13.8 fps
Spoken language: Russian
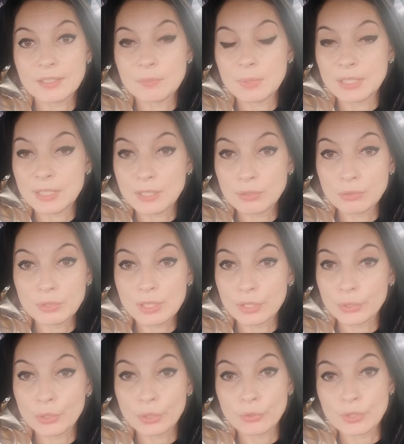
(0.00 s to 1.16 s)
тебе те люди,
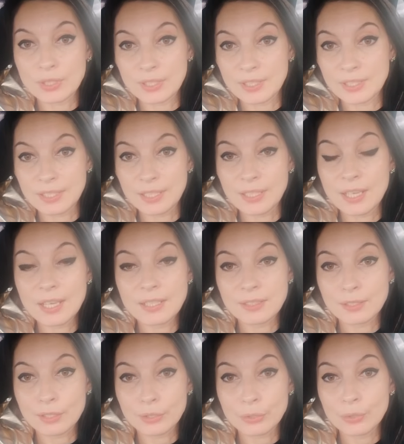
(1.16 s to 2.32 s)
которые уже
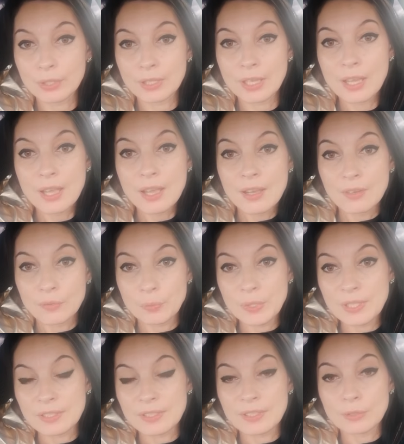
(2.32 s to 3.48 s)
состоялись, и которые в
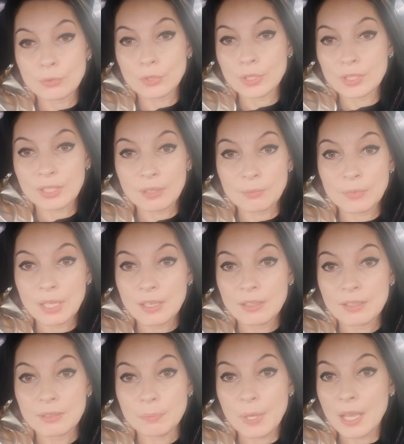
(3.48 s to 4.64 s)
бизнесе уже там
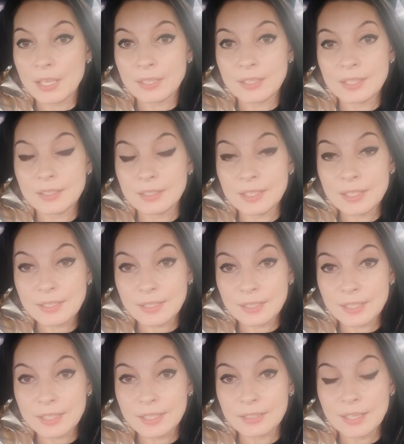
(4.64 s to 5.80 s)
5 лет, 10
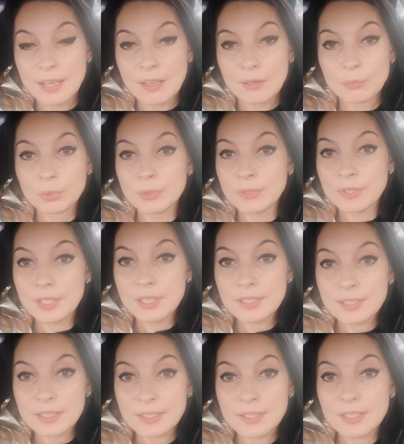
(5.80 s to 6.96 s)
лет, будут
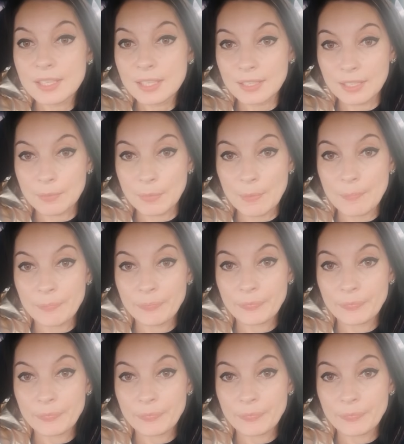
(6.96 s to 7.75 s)
делиться секретами,